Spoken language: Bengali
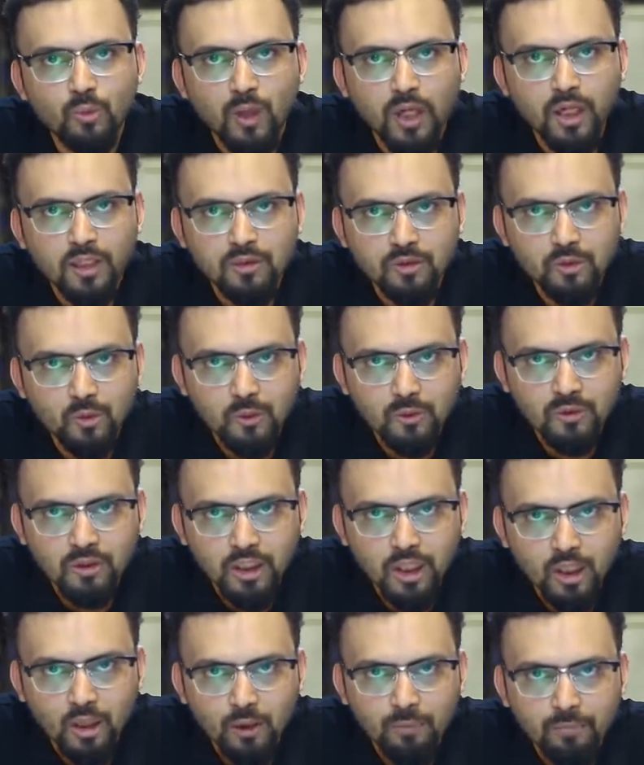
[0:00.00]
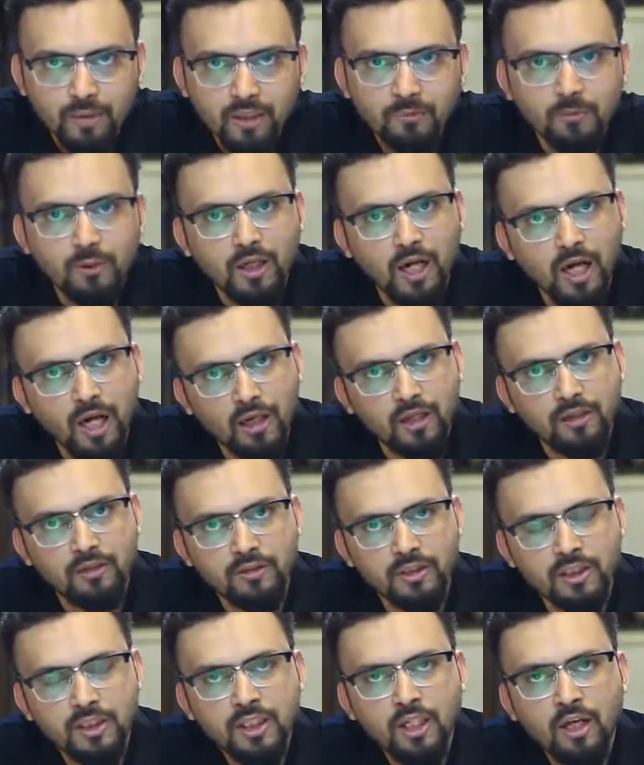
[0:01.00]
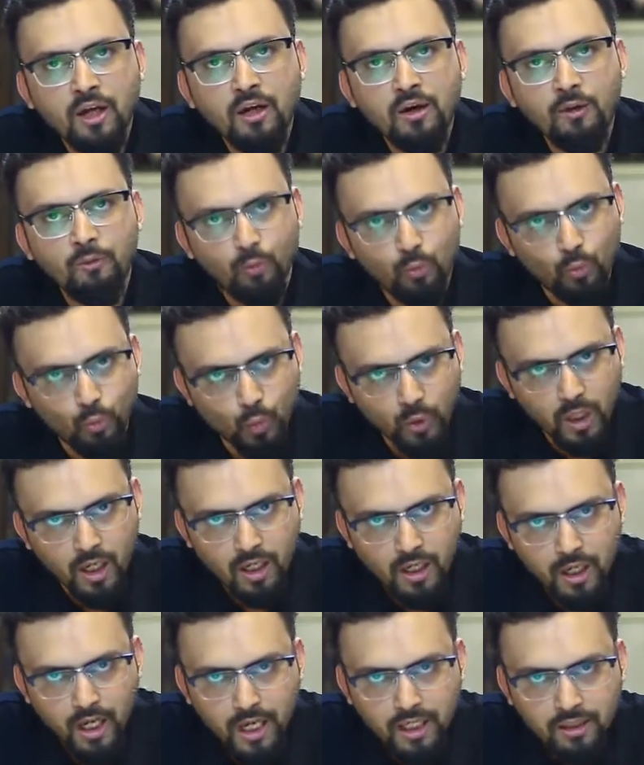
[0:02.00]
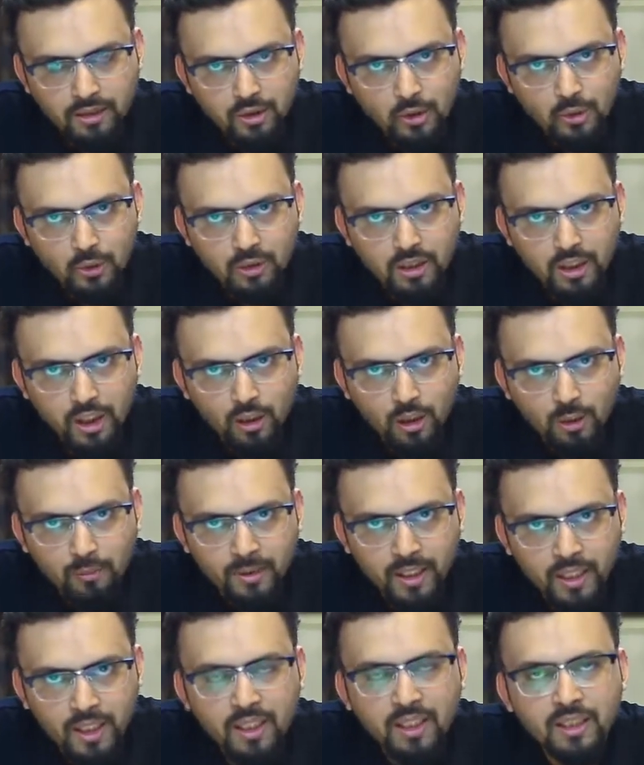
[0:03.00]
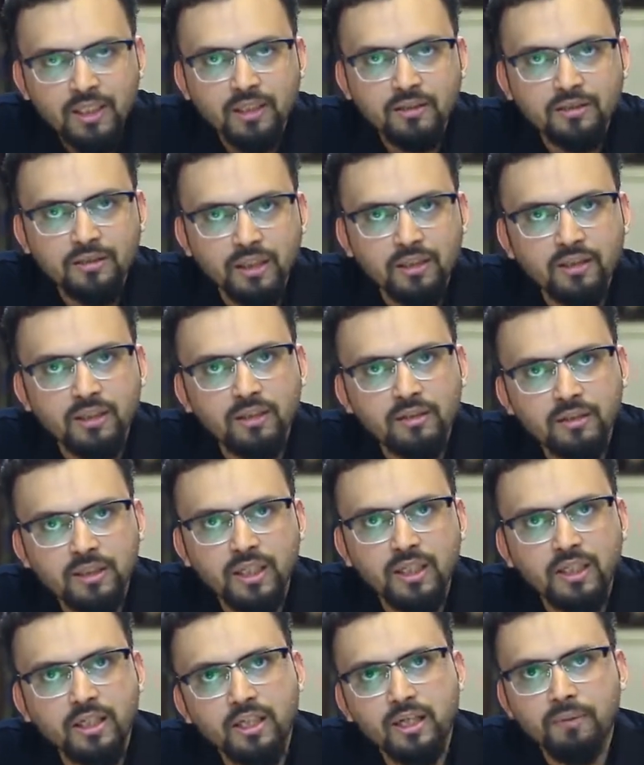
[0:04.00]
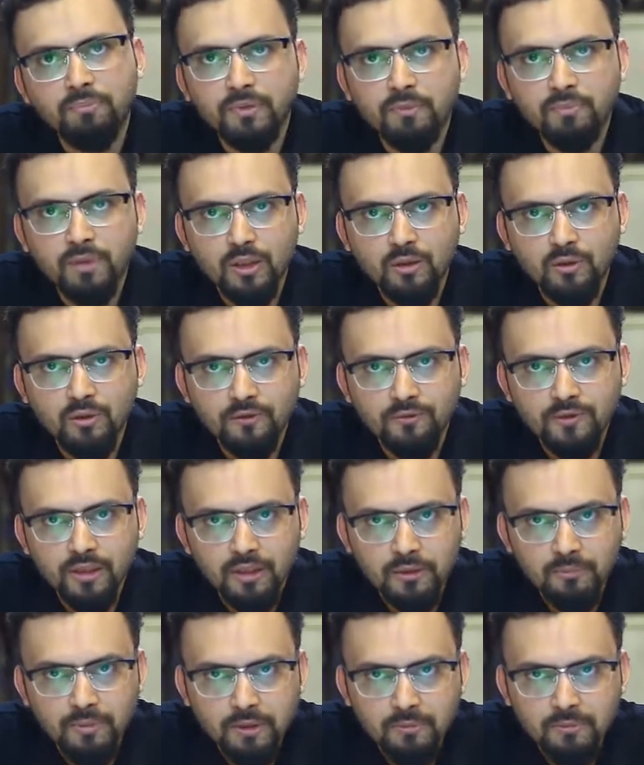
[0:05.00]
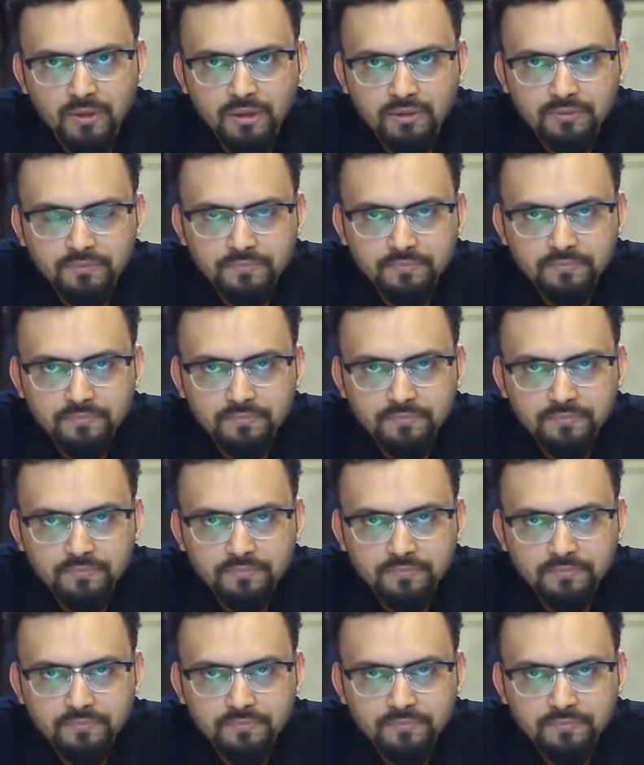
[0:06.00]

ওয়াইট কোনটা হবে এবং হাইট হাইট কোনটা হবে সেটার থেকেই আপনি বের করে ফেলতে পারবেন